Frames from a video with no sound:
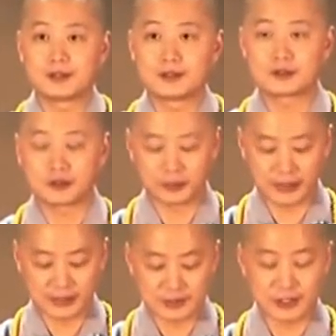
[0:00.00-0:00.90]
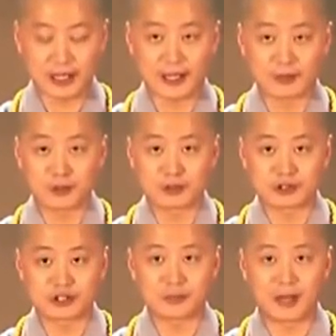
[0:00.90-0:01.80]
所谓塞翁
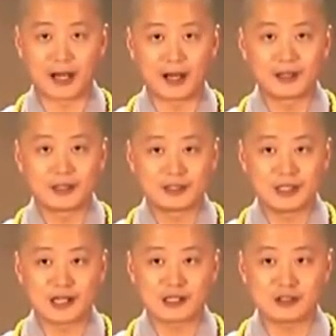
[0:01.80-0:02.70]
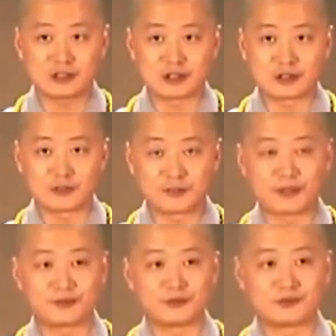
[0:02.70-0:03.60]
失马，焉知
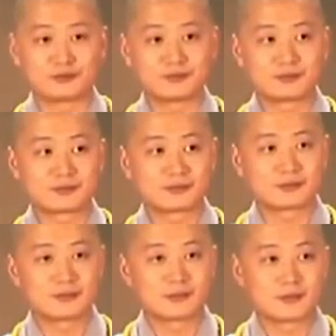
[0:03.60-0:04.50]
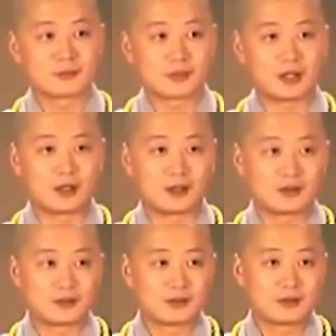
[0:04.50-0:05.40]
非福。啊，
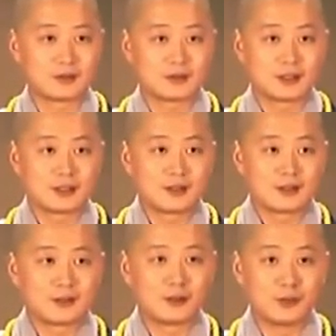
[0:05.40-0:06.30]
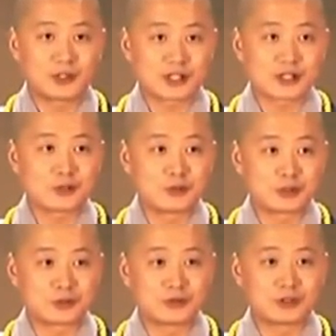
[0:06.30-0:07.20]
我们在生活
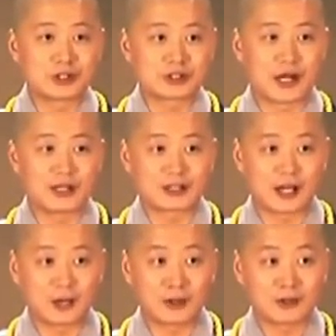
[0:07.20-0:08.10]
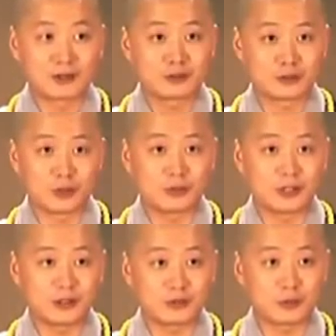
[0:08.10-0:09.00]
中要常常学
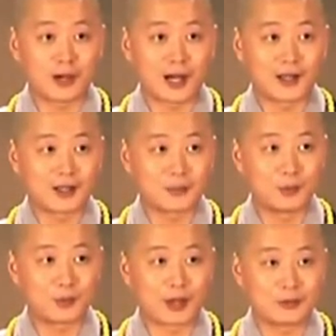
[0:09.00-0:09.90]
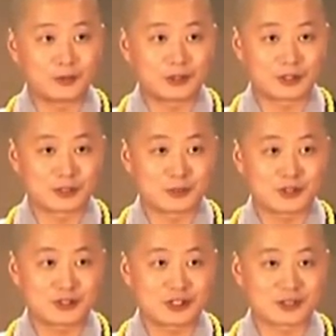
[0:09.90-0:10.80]
会一句话：不管遇到什么
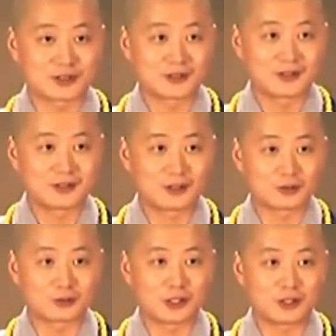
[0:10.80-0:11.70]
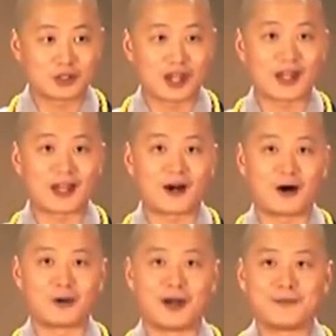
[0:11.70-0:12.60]
事情，要说太
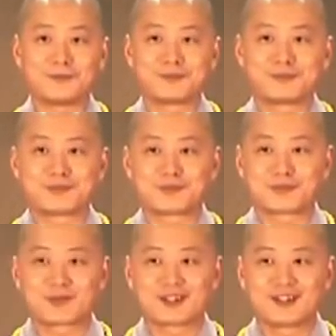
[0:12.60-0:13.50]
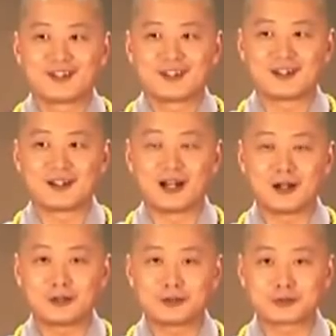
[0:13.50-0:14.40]
好了，然
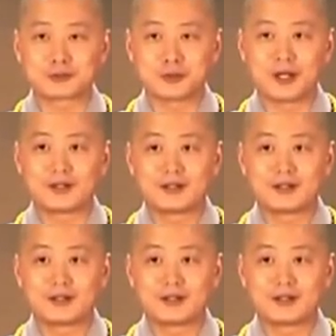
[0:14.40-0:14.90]
后就说。